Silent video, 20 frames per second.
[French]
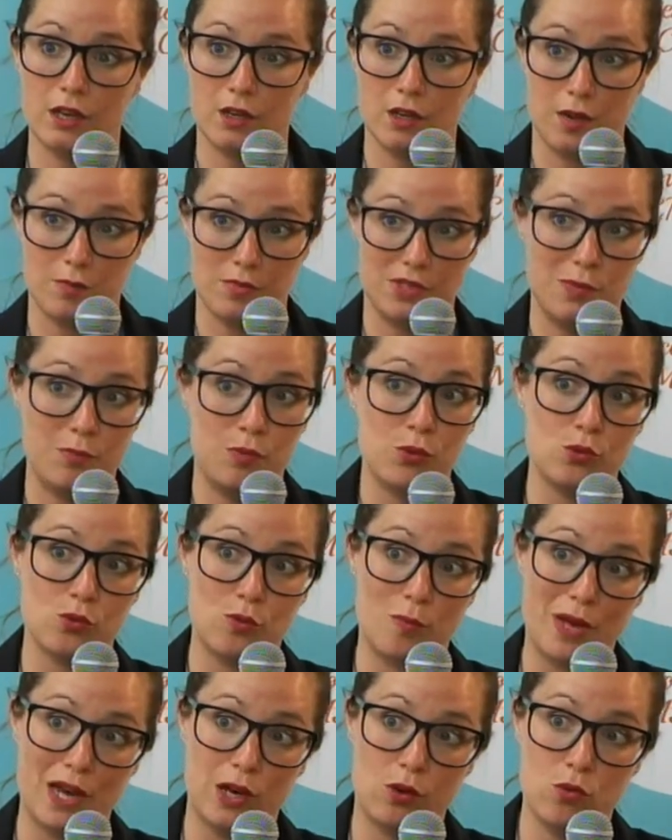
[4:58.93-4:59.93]
un petit peu
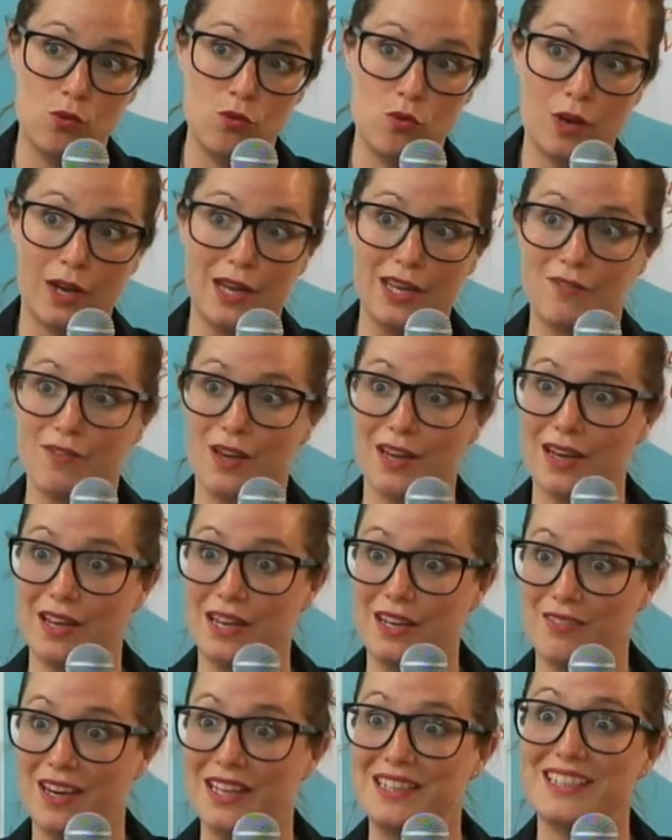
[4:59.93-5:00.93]
son parcours et va,
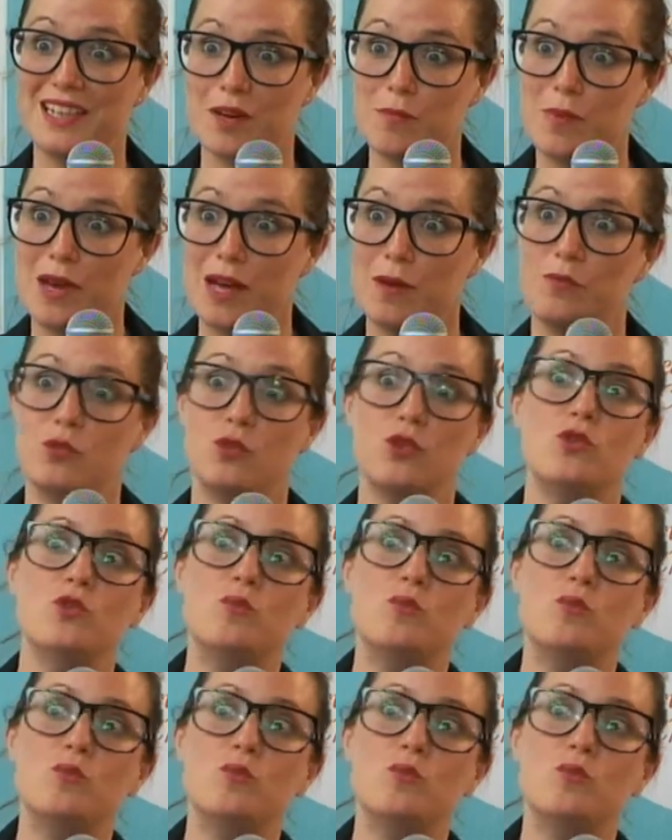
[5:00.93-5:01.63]
va être capable de lui